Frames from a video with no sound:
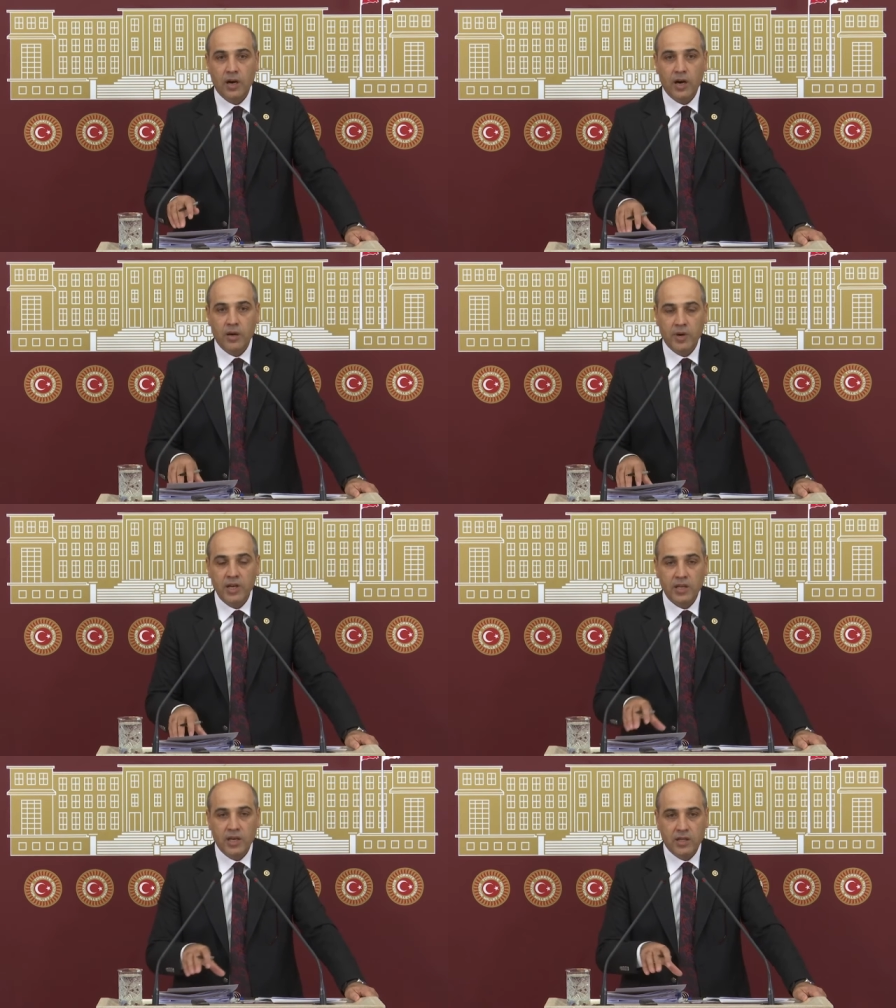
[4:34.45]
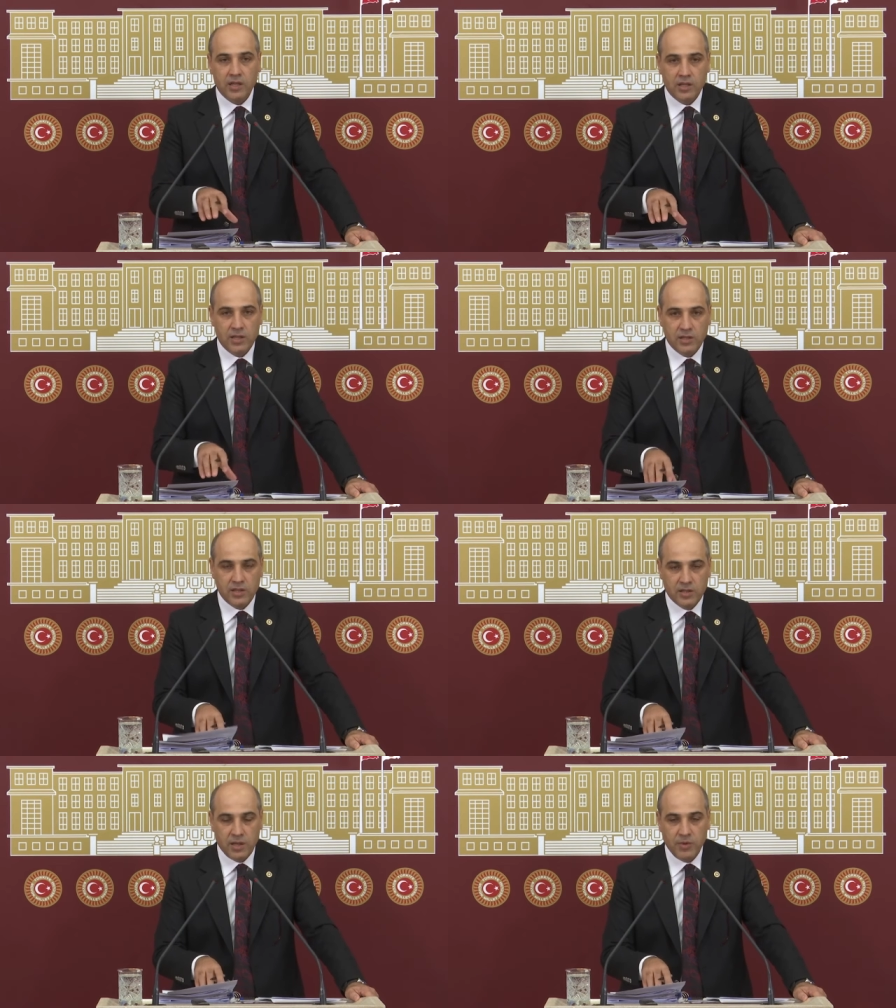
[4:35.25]
ama getirdiği
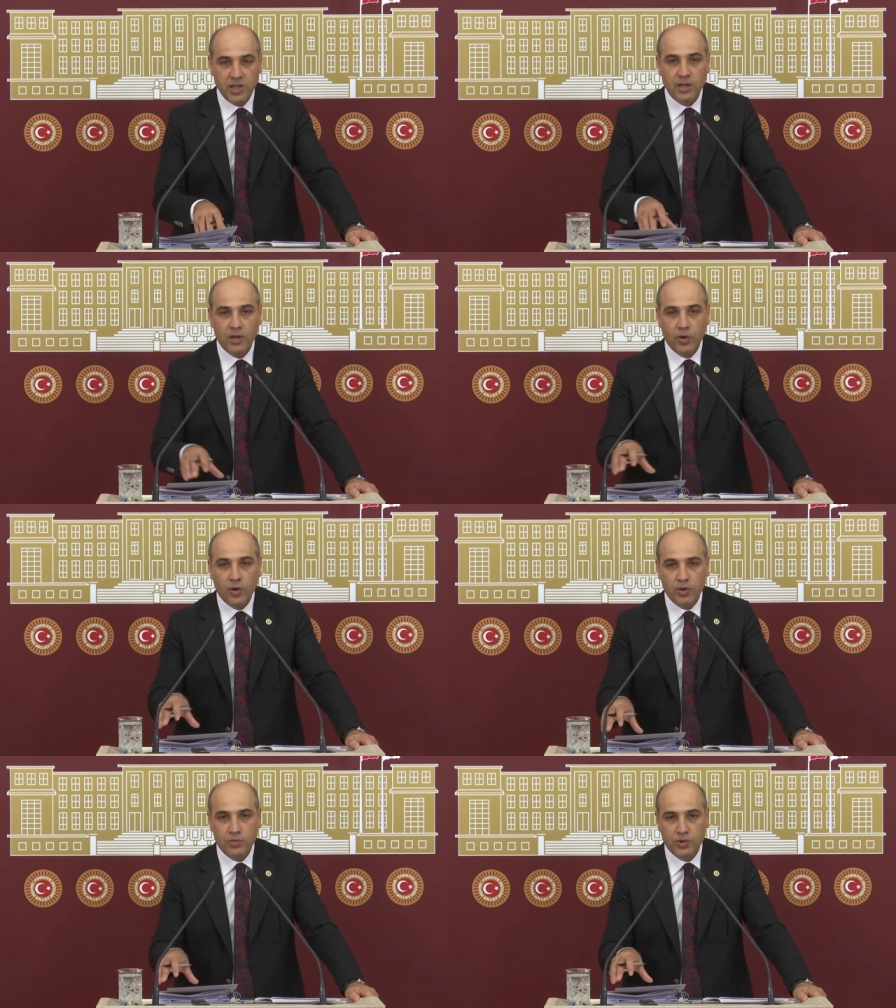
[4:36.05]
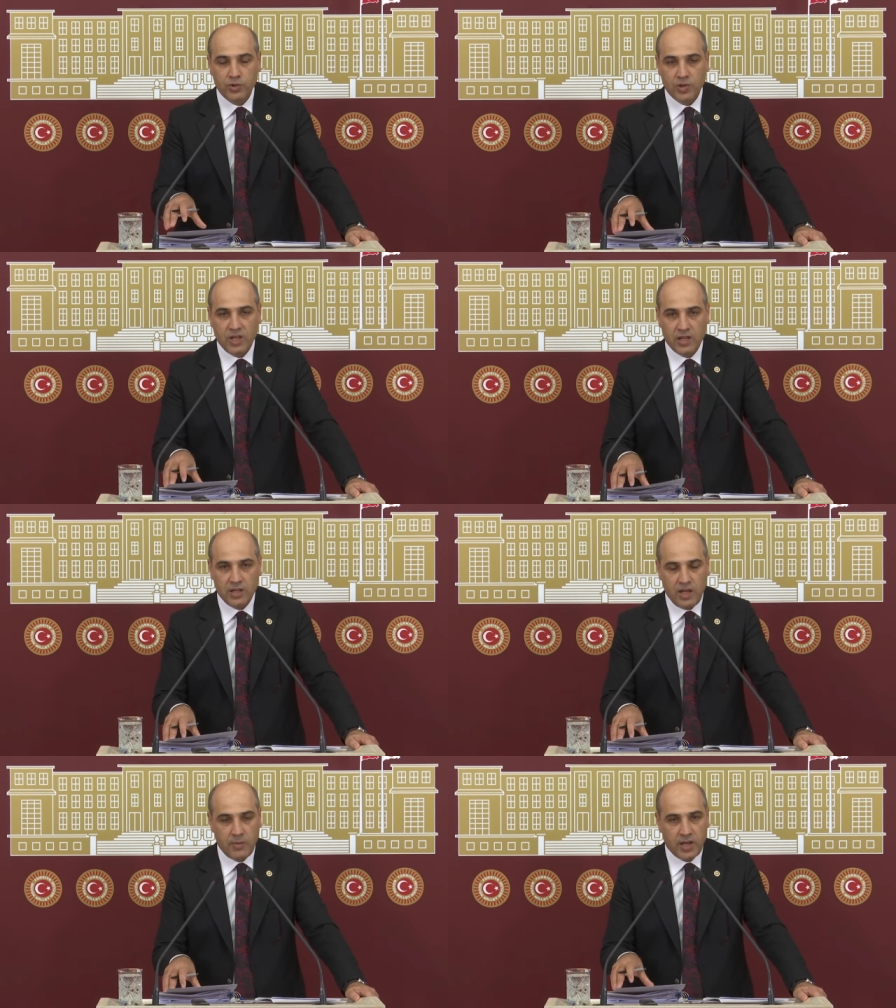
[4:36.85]
sistemin
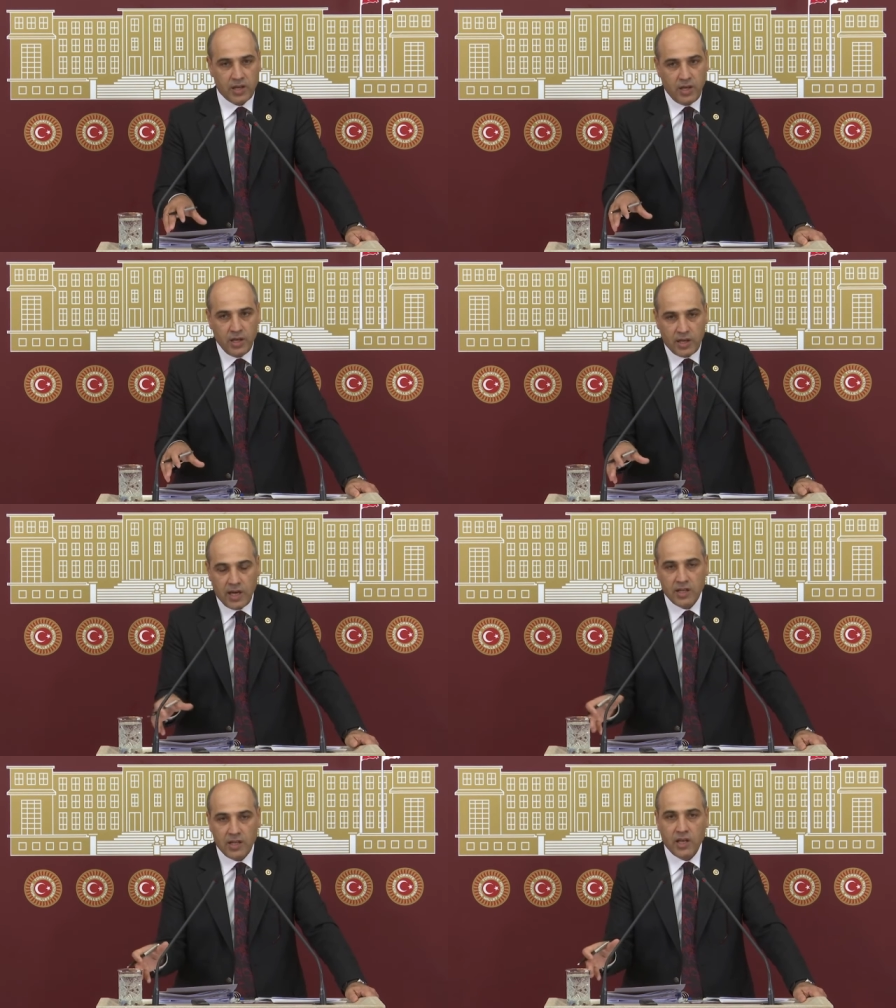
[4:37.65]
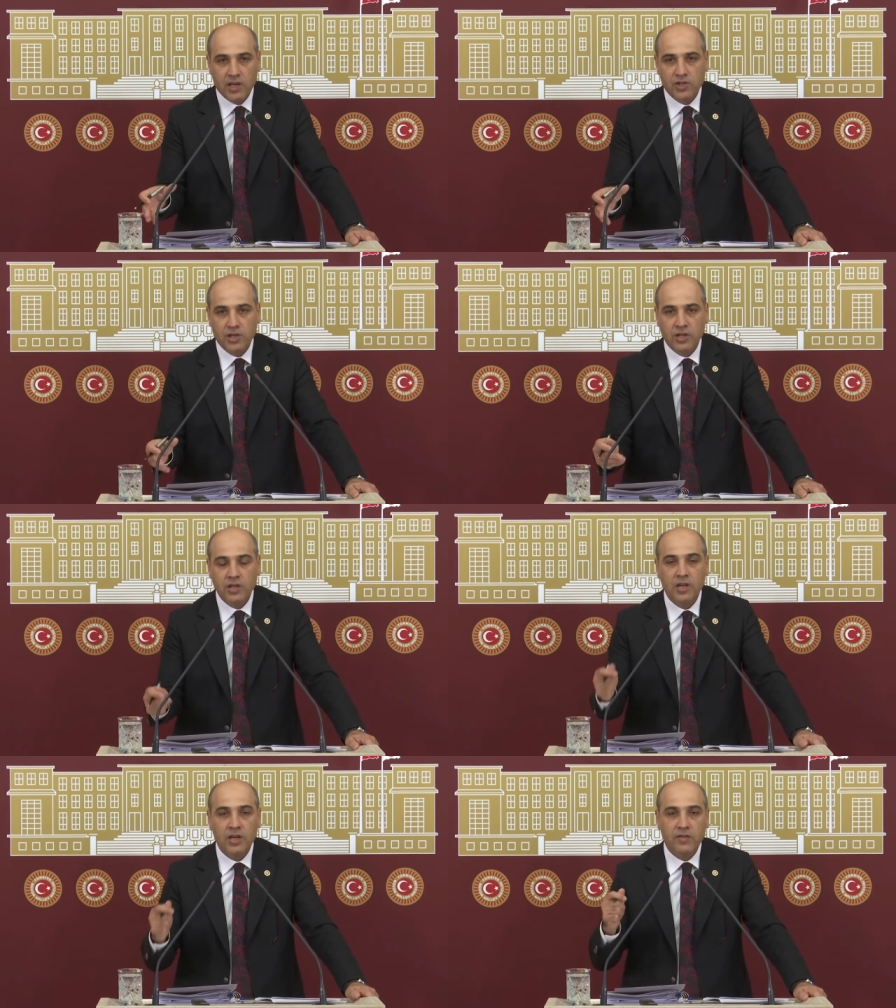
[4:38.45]
olumsuzluklarını demek ki kendi de yaşadı
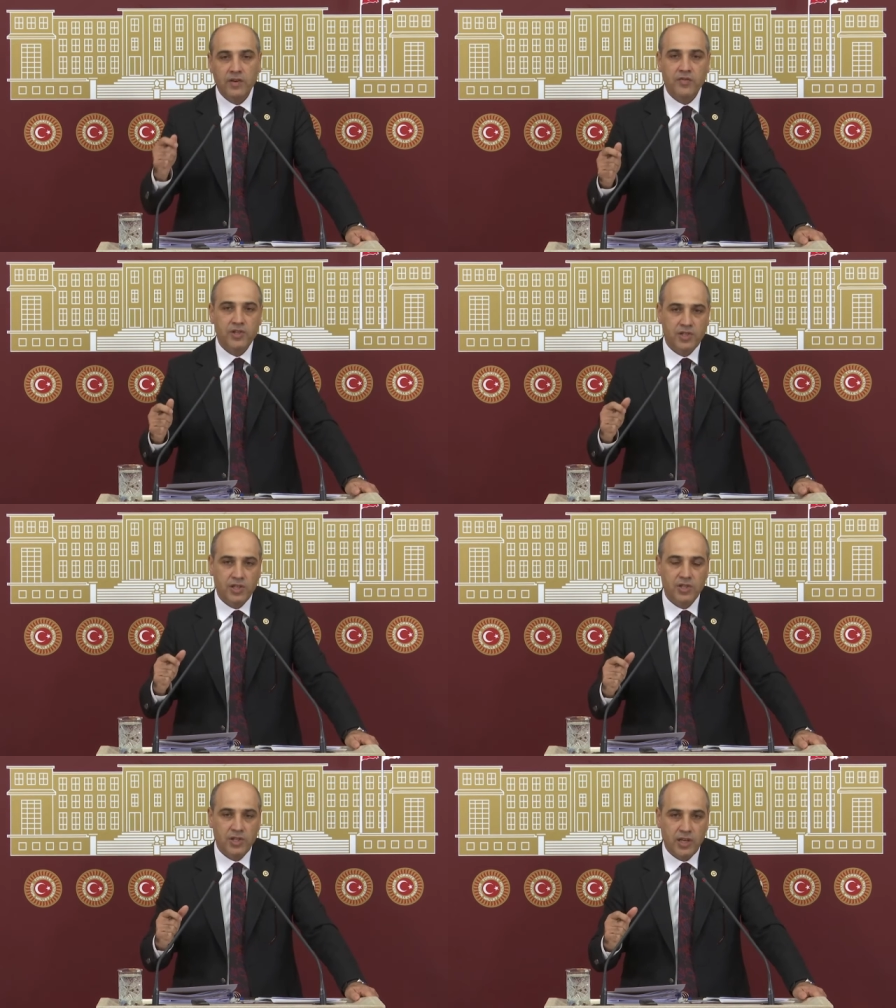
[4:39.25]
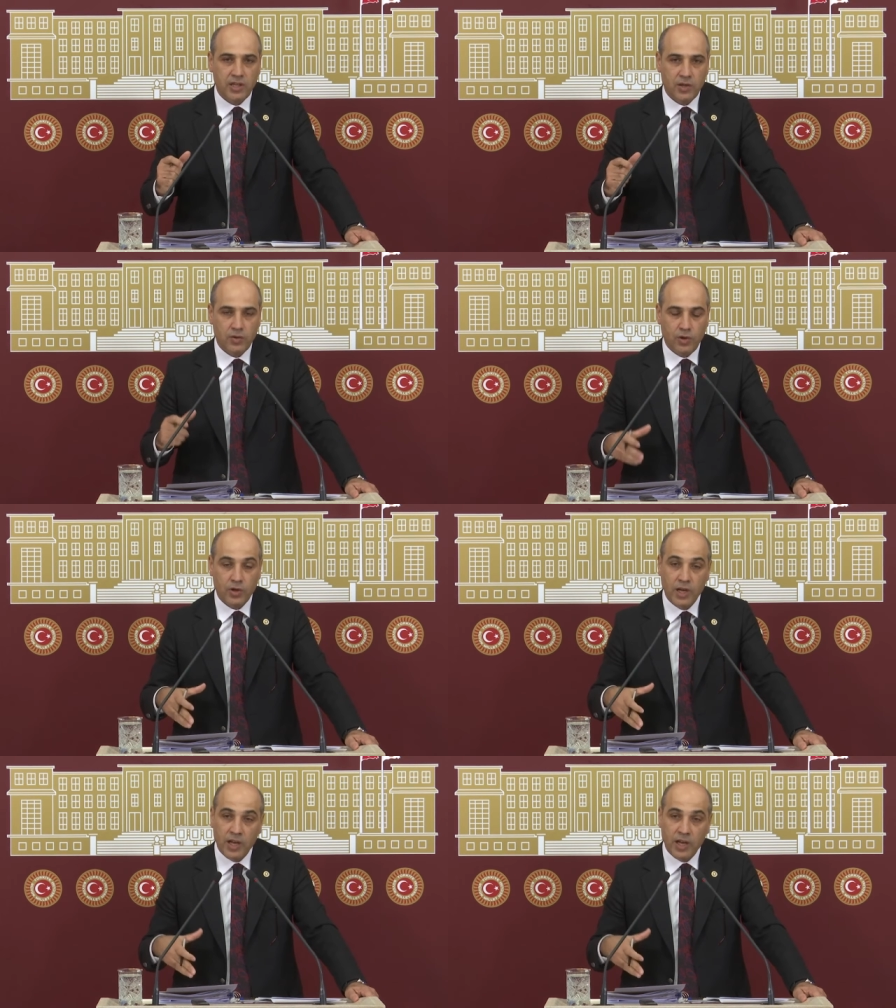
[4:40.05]
ve fişini çektik diyor.